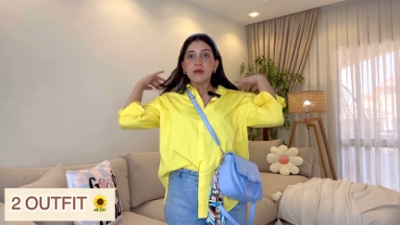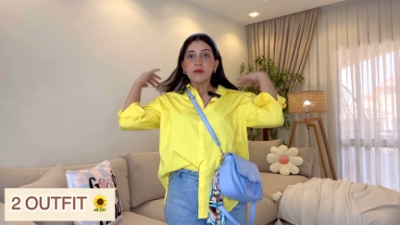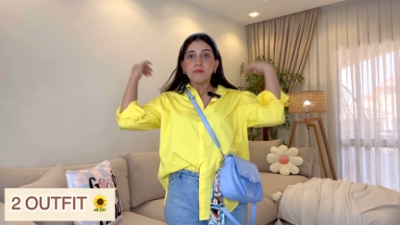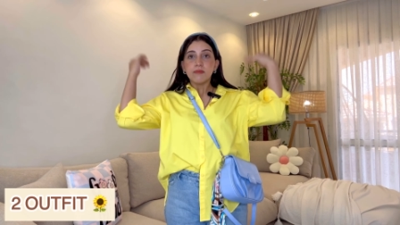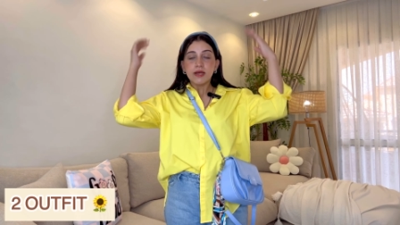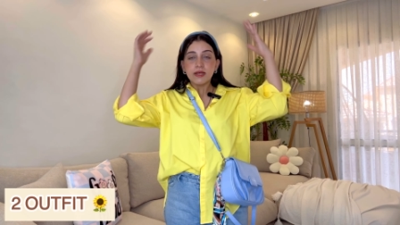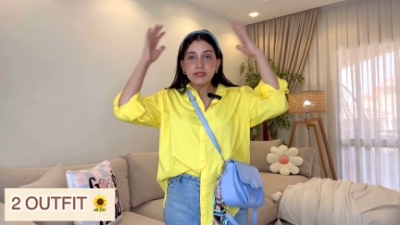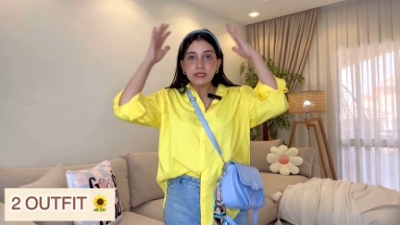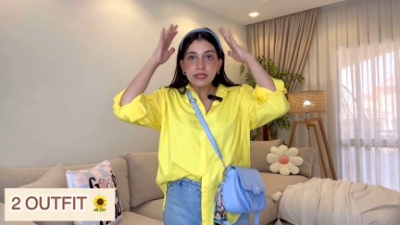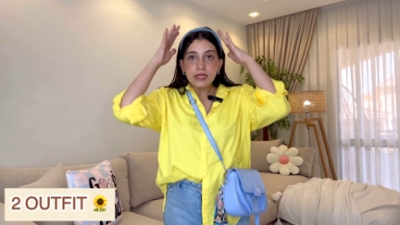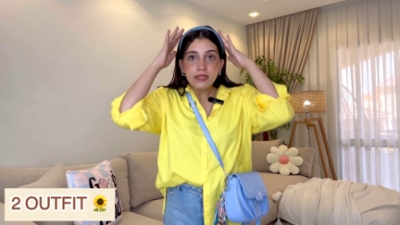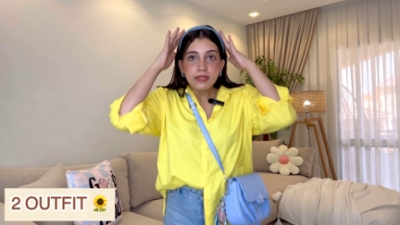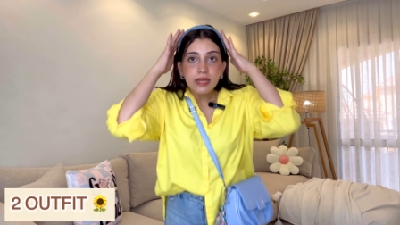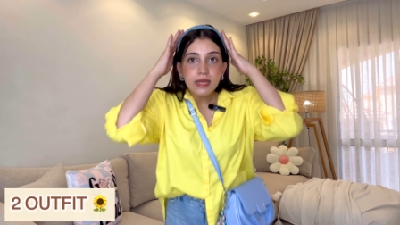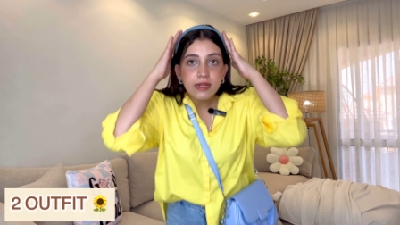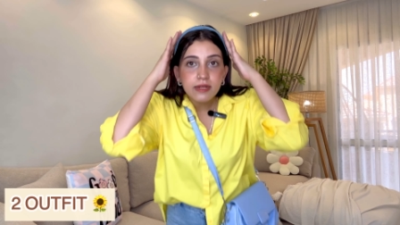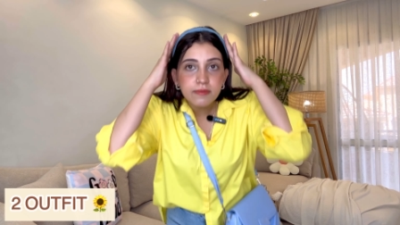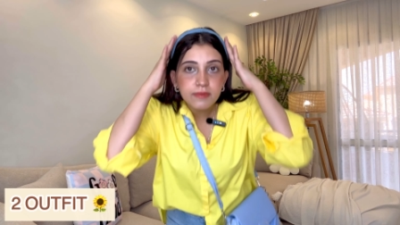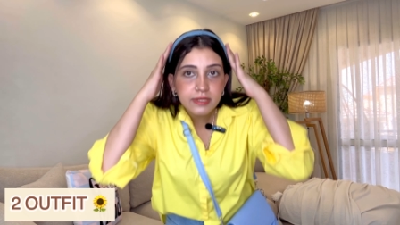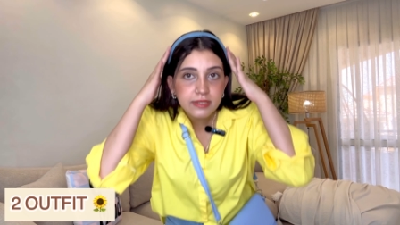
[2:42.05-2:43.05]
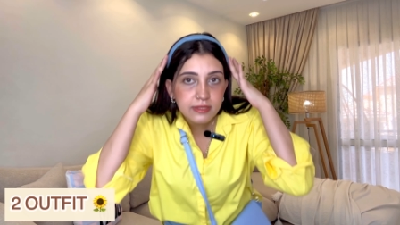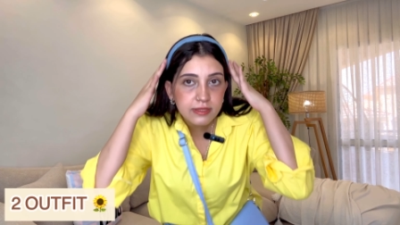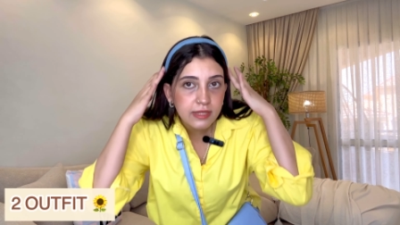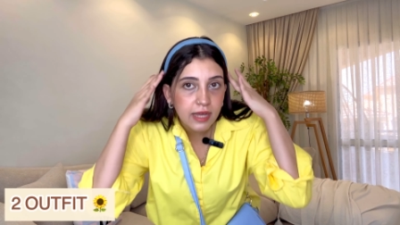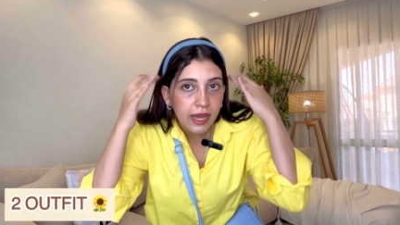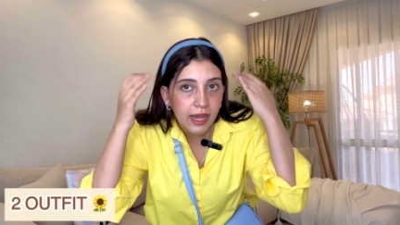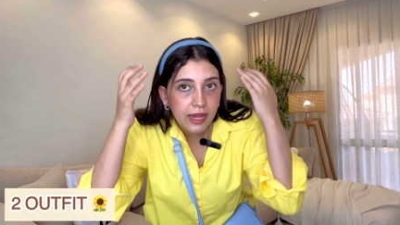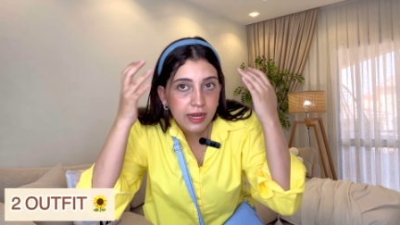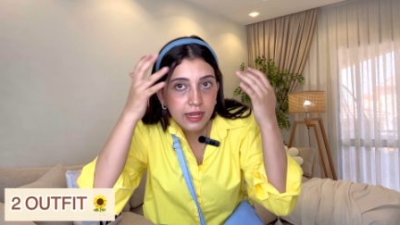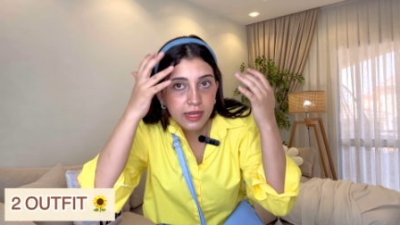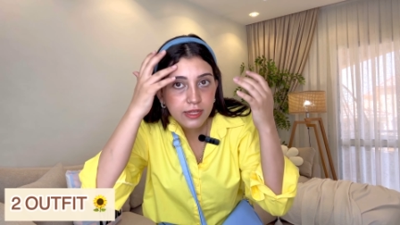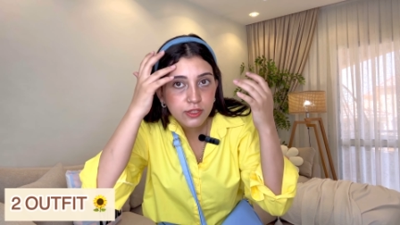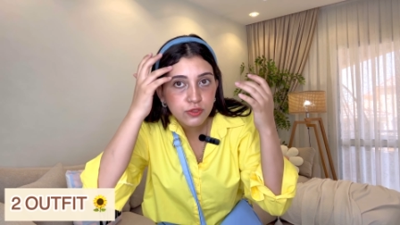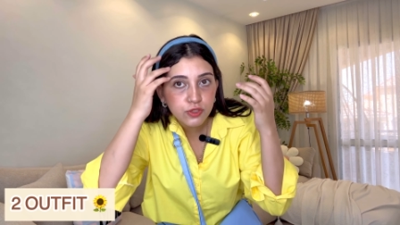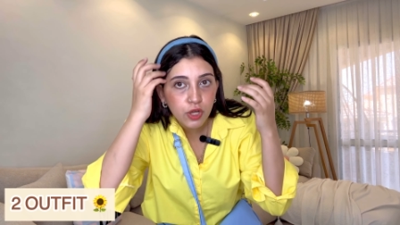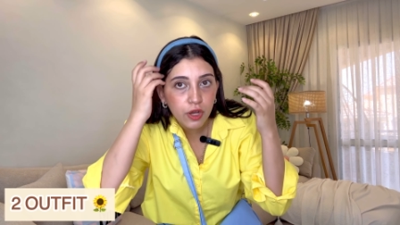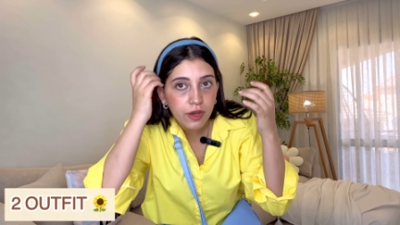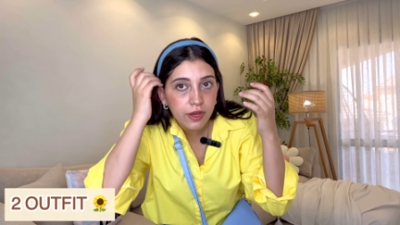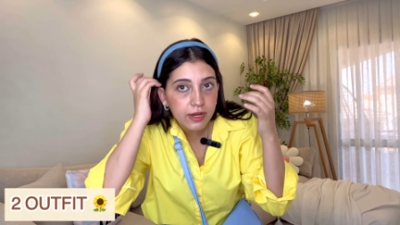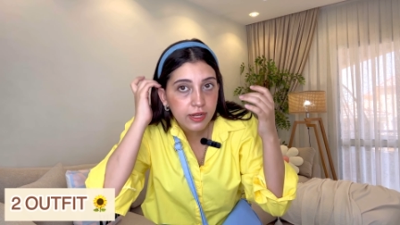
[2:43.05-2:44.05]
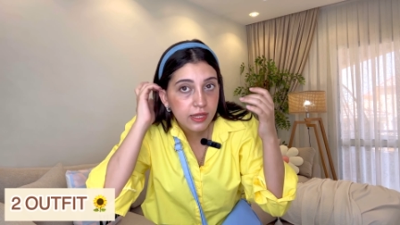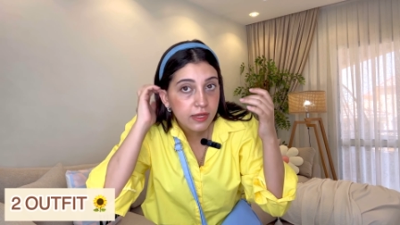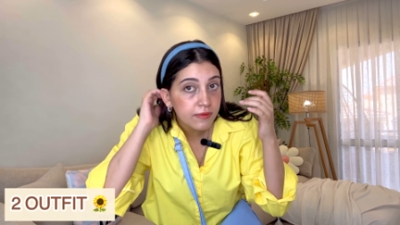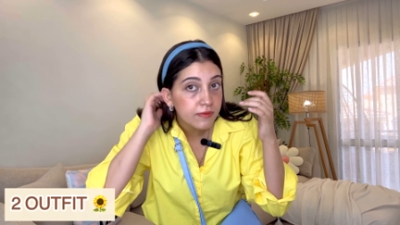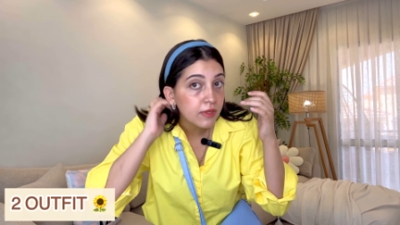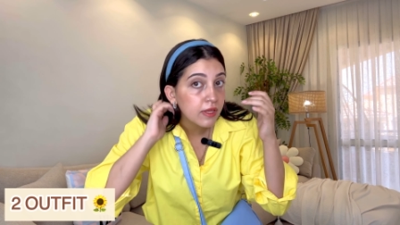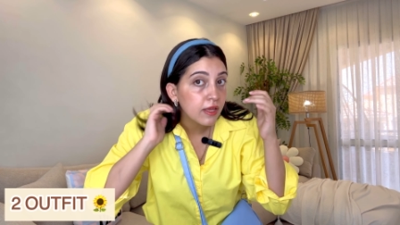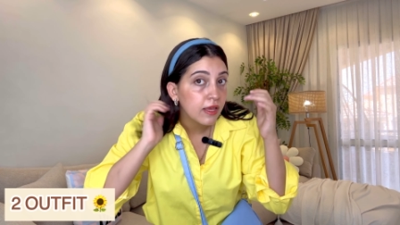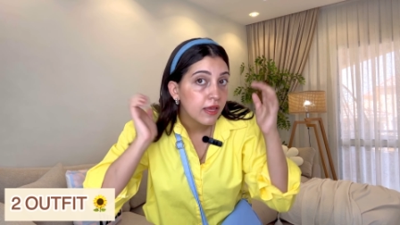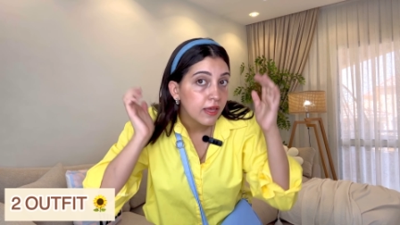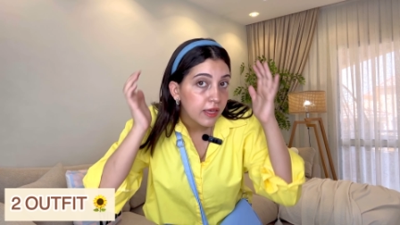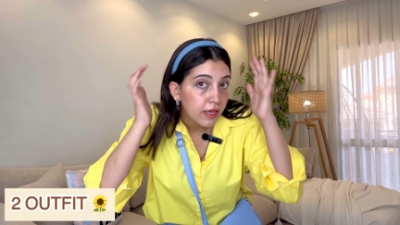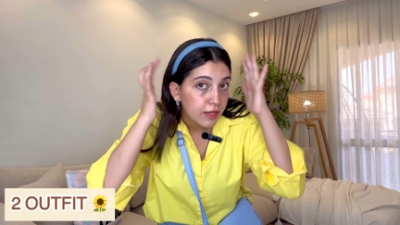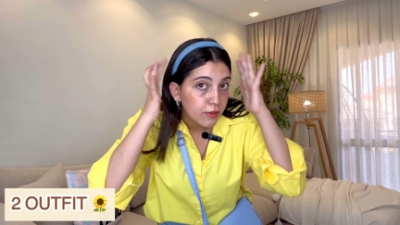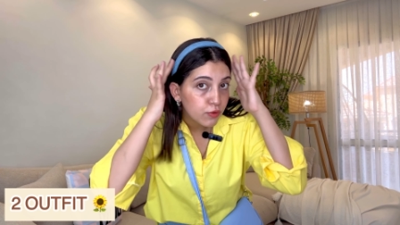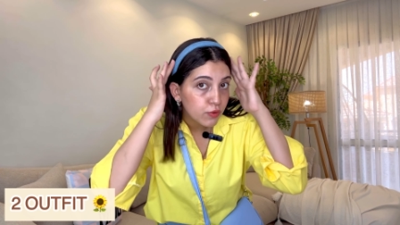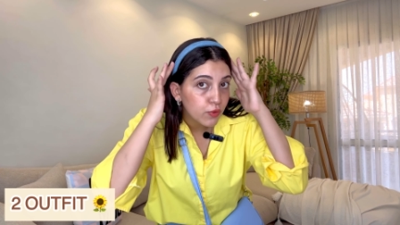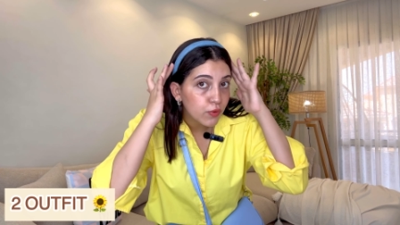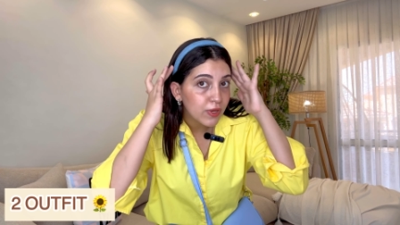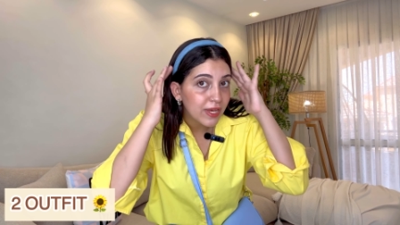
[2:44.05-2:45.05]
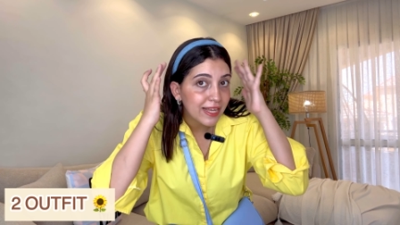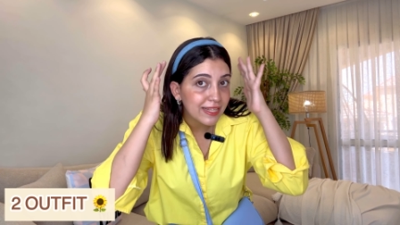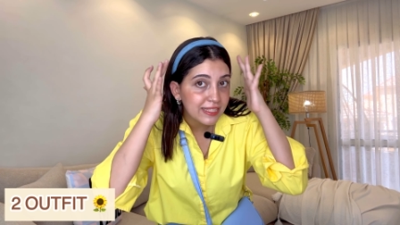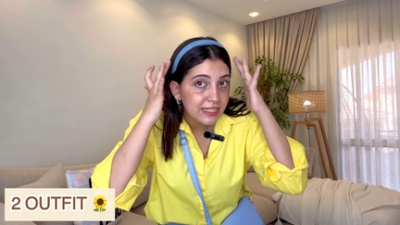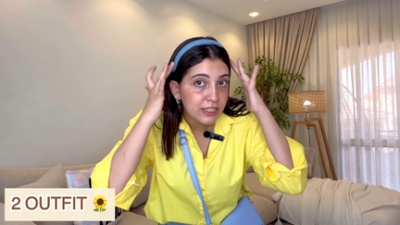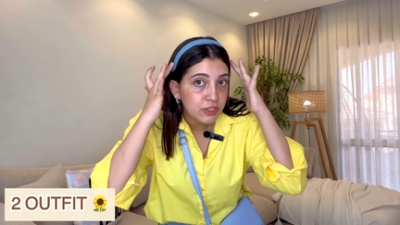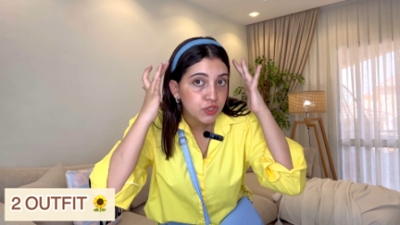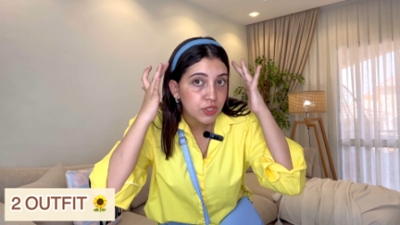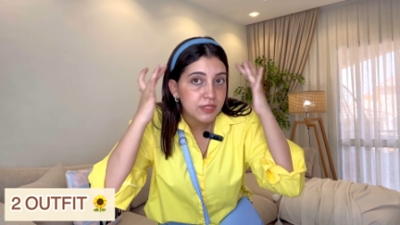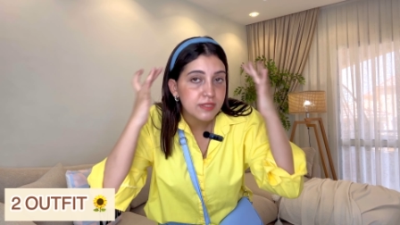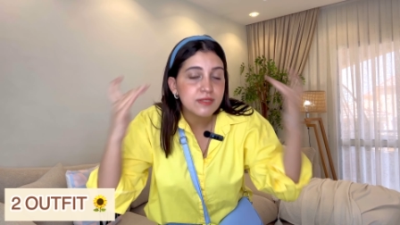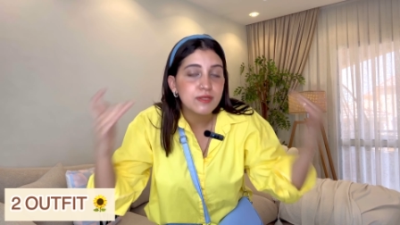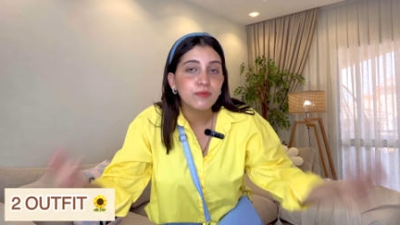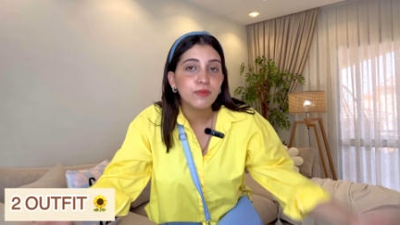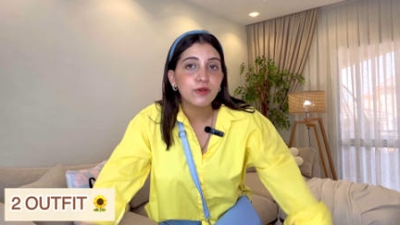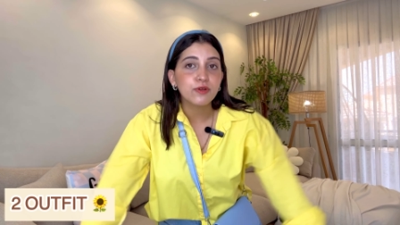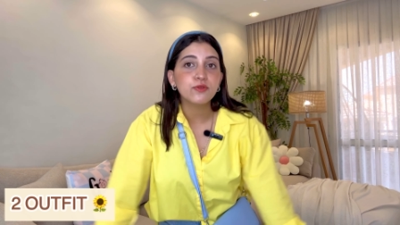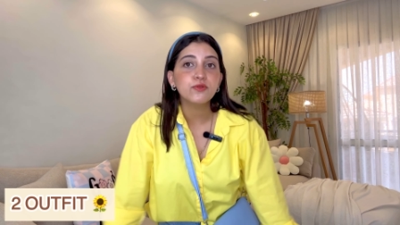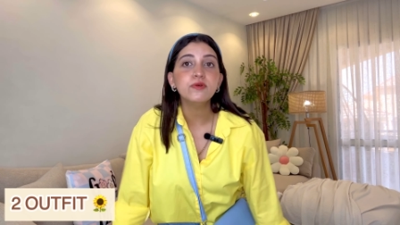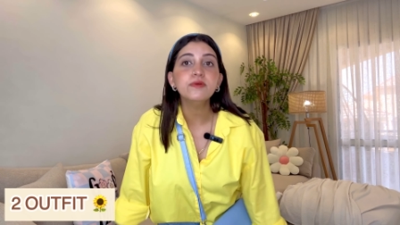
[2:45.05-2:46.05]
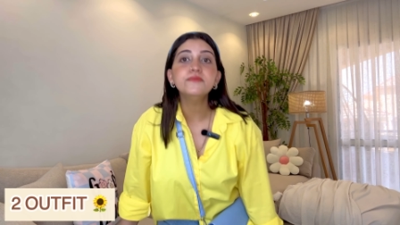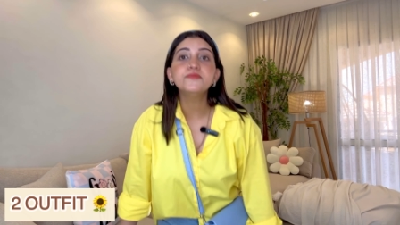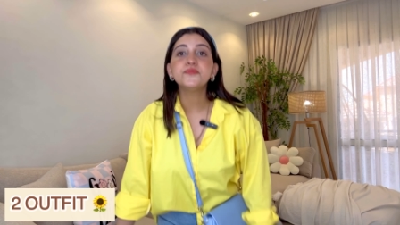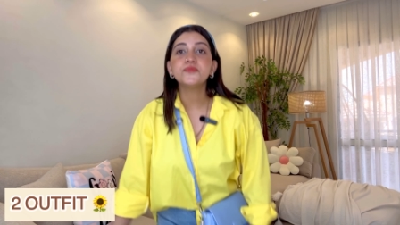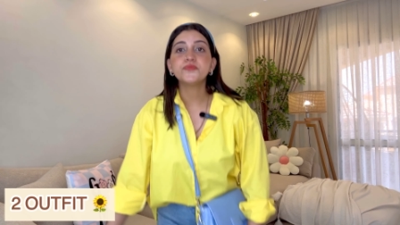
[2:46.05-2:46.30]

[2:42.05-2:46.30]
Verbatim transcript: بعد كده لبست على شعري التوكه دي جينز برضو